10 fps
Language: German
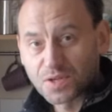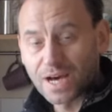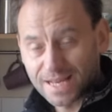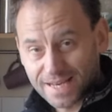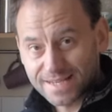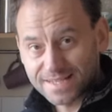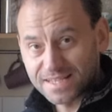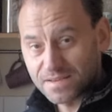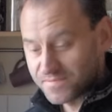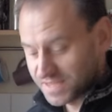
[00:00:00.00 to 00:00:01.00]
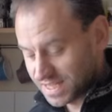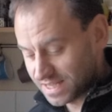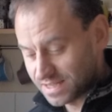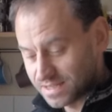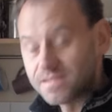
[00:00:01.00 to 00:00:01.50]
Zuallererst nehmen wir
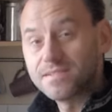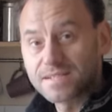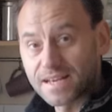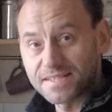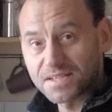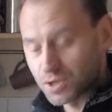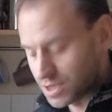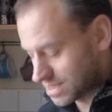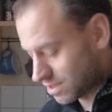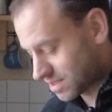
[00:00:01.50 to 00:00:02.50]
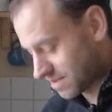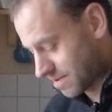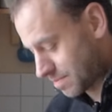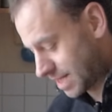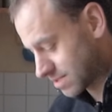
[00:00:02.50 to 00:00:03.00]
die Gänsekeulen aus
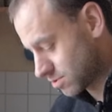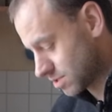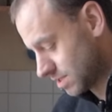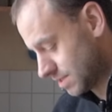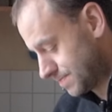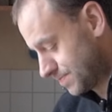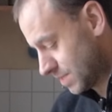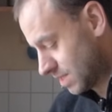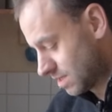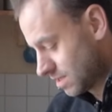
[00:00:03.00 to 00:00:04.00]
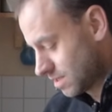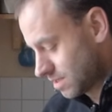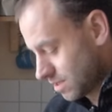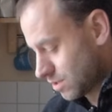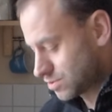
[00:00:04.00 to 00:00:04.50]
der Verpackung
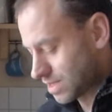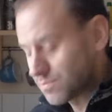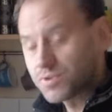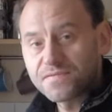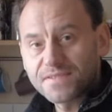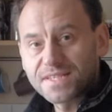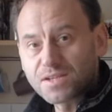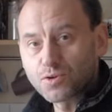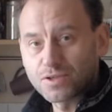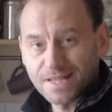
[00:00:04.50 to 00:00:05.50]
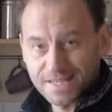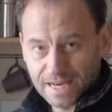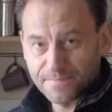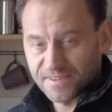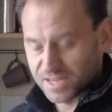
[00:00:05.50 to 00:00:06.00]
und dann müssen wir sie
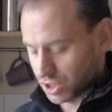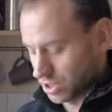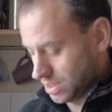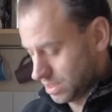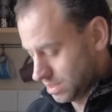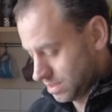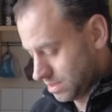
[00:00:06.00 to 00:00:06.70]
gründlich abwaschen.